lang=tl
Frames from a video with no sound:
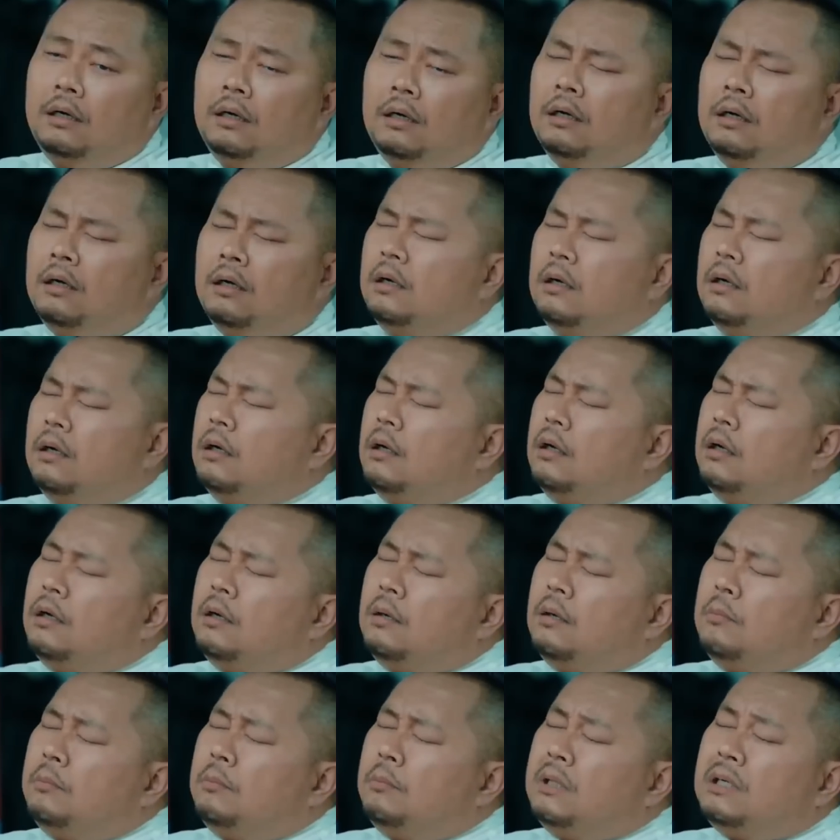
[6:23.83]
ibinahagi
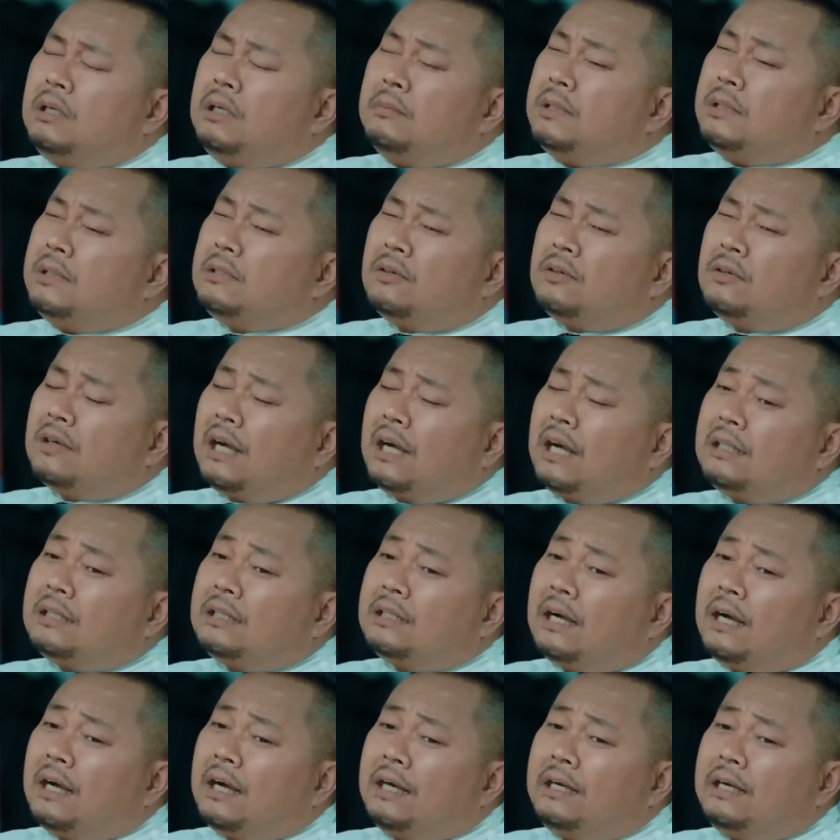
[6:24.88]
ito sa kanilang
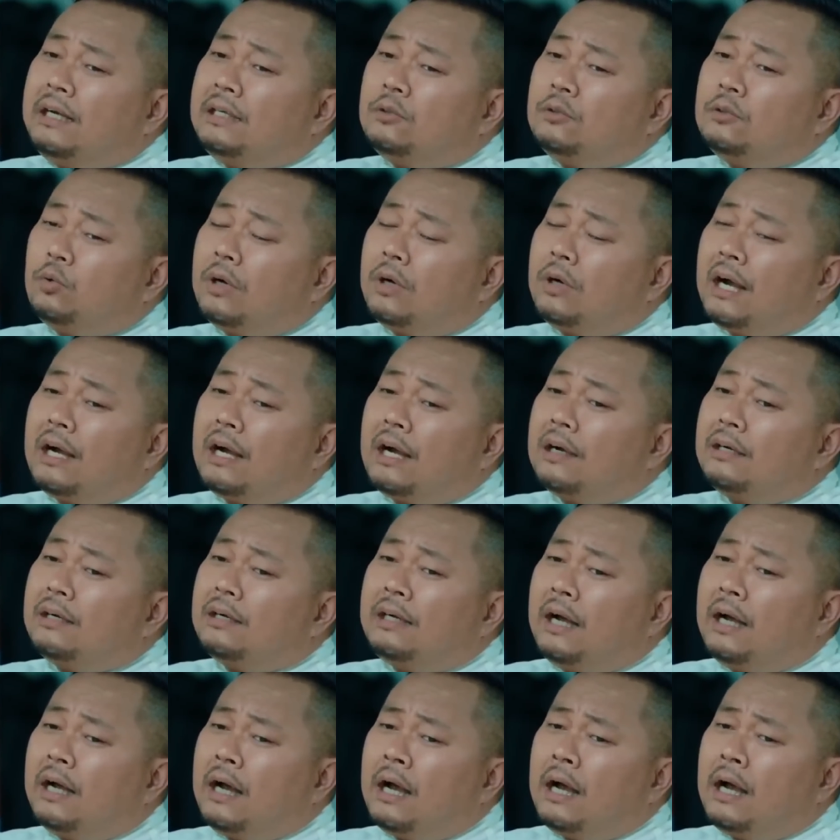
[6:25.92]
manager na
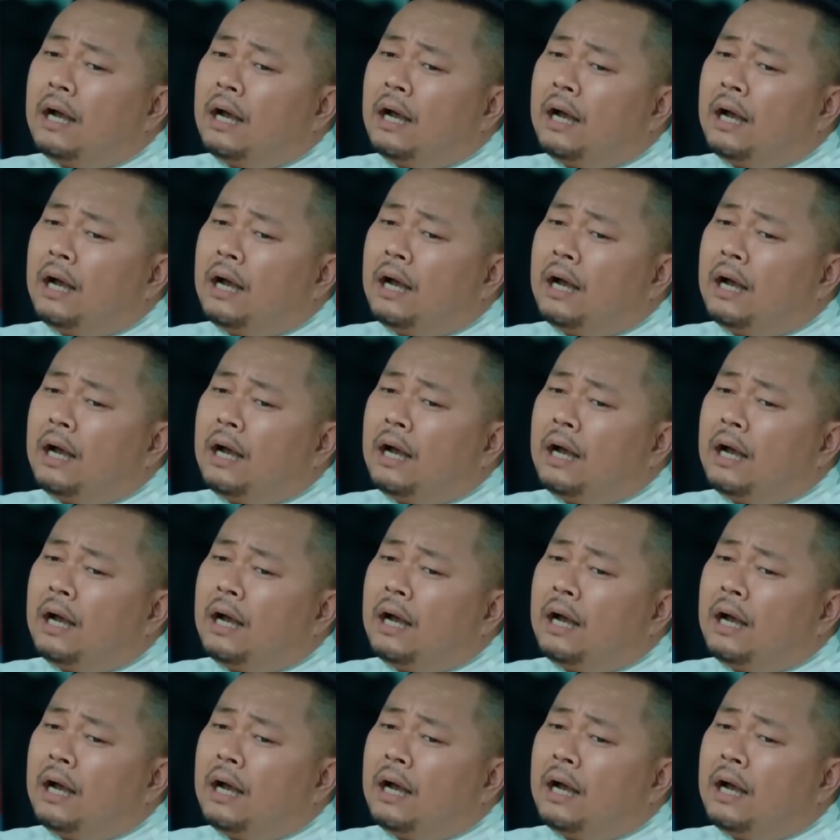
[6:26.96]
sinasabi ay,